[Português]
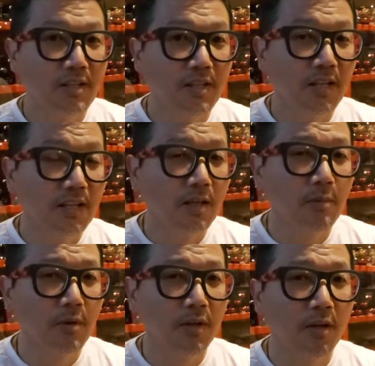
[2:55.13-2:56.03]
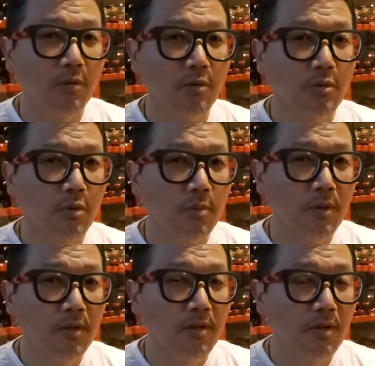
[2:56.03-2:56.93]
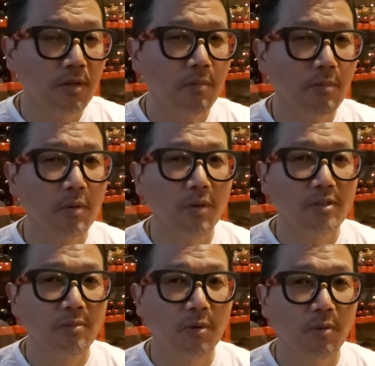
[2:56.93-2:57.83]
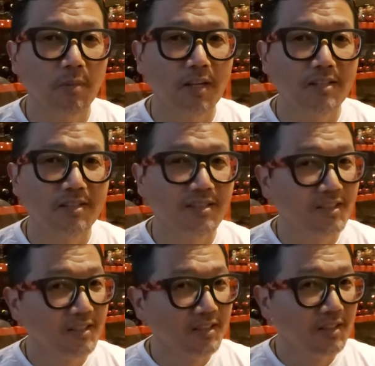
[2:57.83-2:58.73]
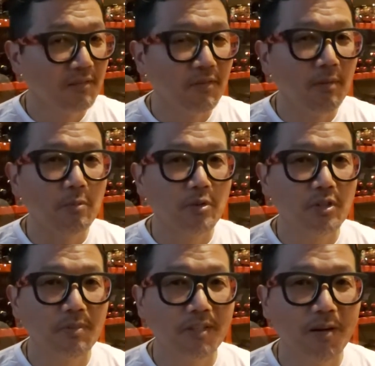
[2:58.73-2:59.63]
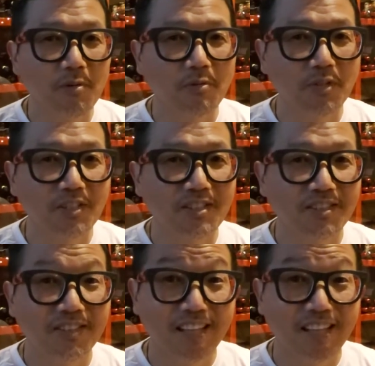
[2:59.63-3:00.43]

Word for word: E entra no meu canal do YouTube e me conheça um pouco mais e vem pro time da Confide.